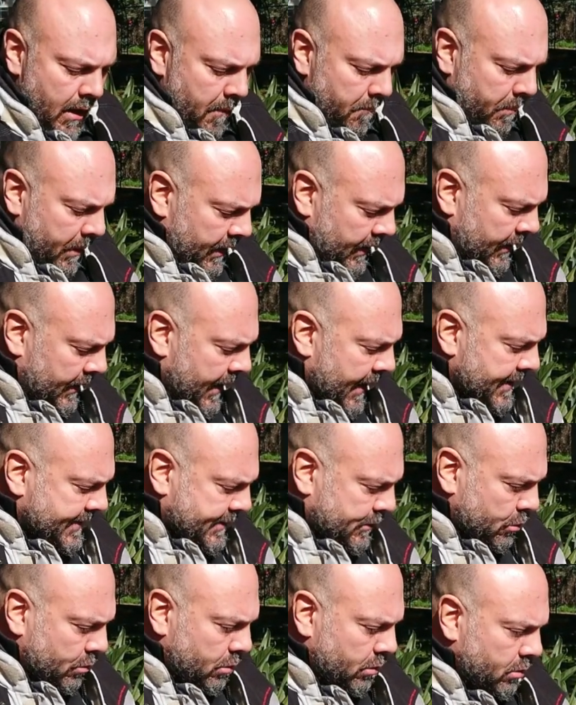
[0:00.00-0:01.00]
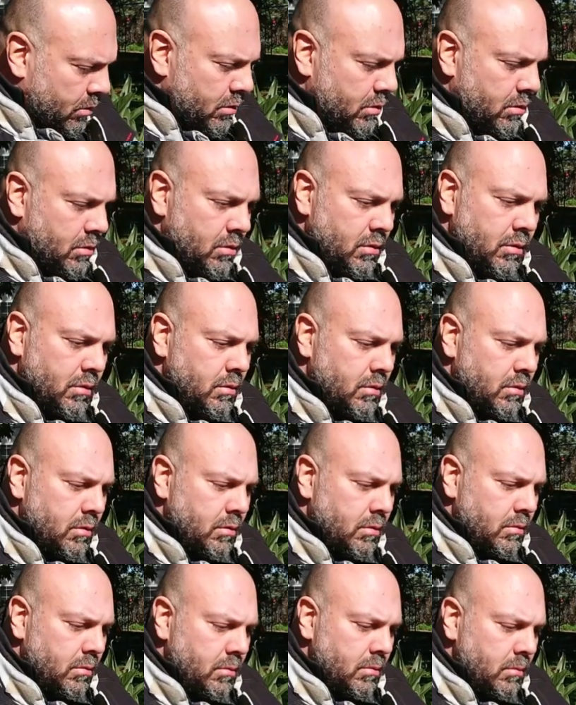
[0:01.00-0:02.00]
Per il resto
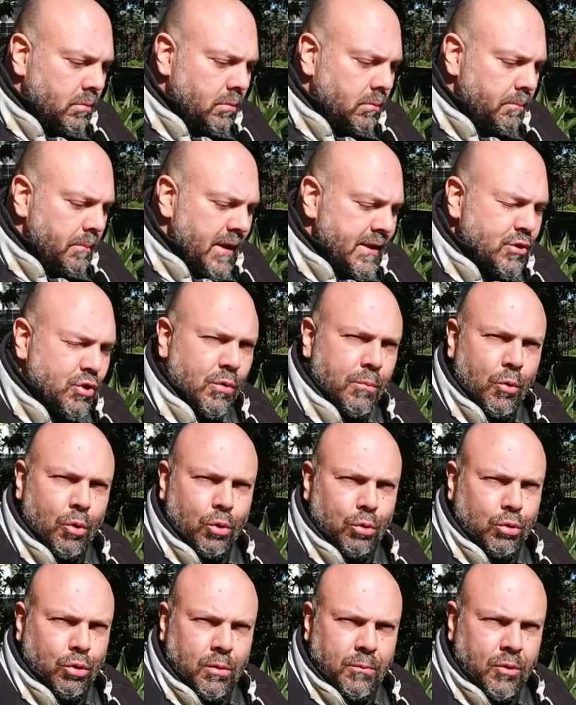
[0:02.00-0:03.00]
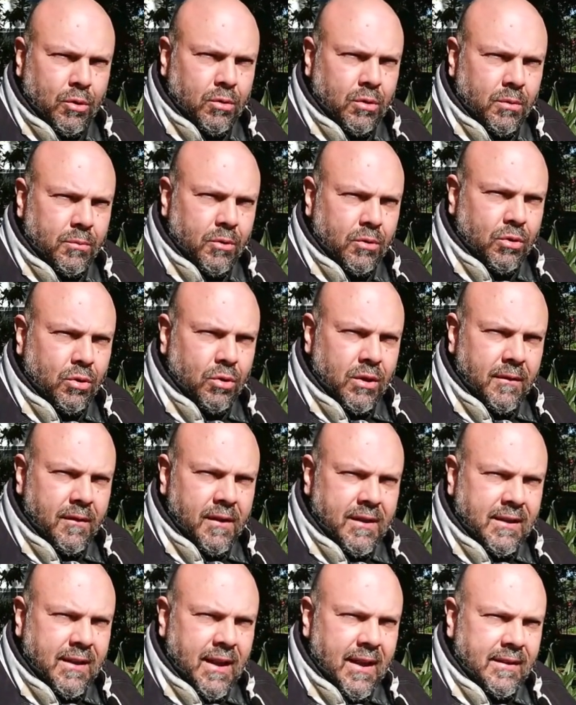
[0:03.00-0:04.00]
un mezzo molto molto molto
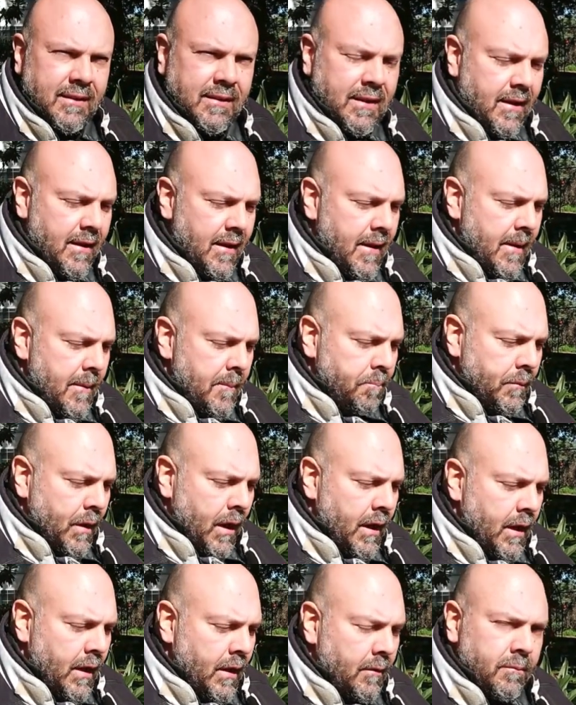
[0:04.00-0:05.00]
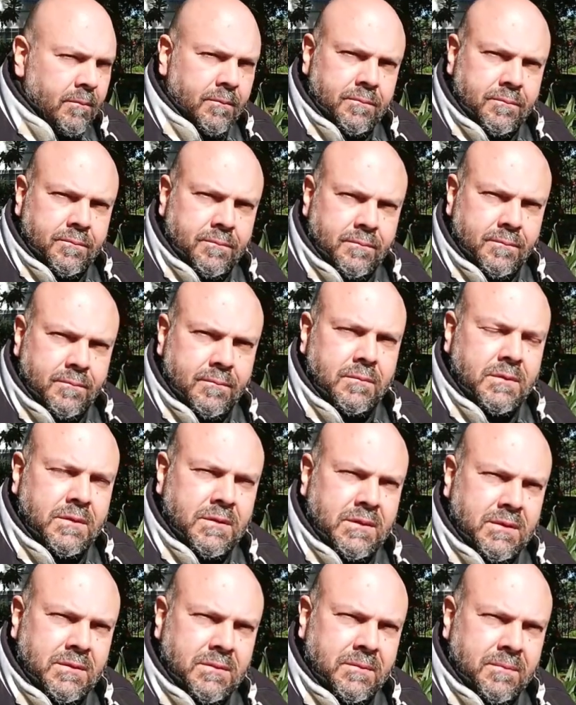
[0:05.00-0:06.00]
divertente. Due eh. domande eh. Andrea.
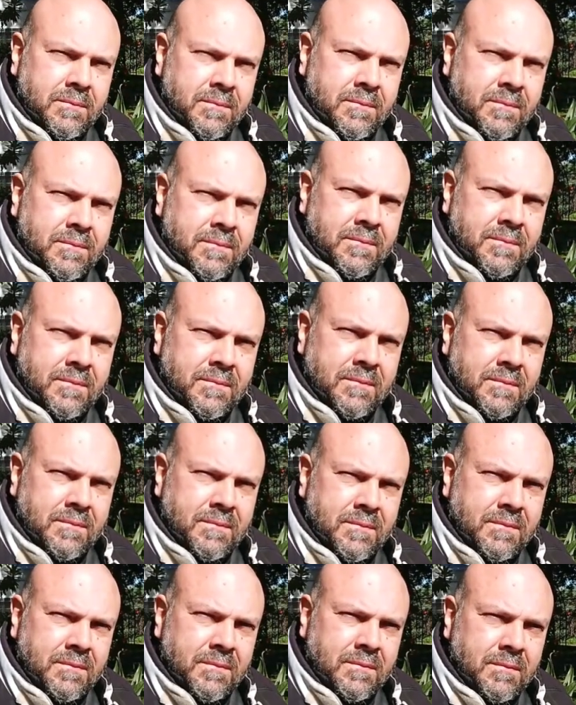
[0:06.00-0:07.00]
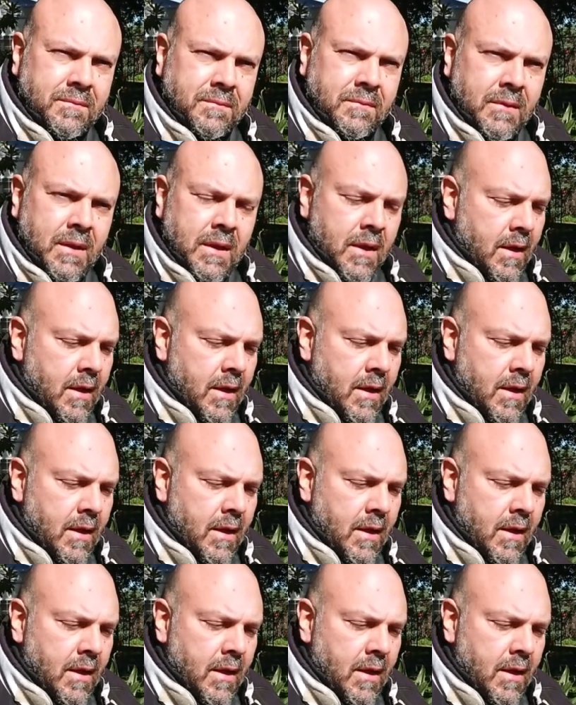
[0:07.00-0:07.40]
Difetti.